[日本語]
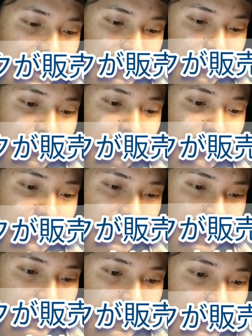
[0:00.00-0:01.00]
あっという間に
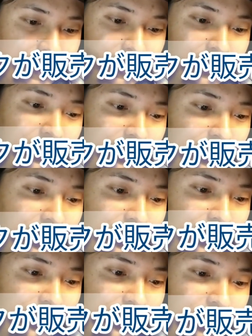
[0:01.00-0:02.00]
ね、
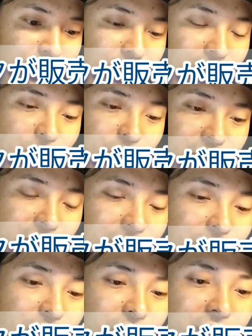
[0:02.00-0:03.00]
えー、それぞれもう3
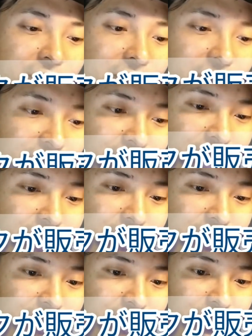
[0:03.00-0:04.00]
秒以内には買い手
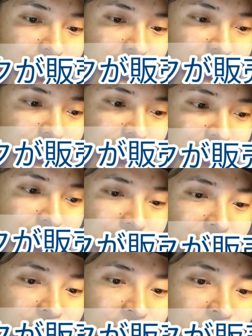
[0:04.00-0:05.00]
が決まって、
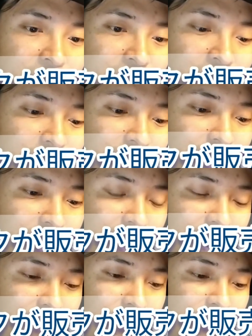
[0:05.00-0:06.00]

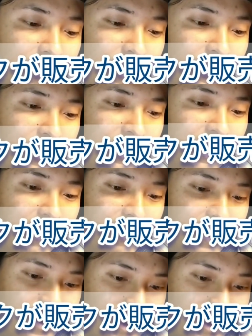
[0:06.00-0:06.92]
えー、あっという間に売り切れまし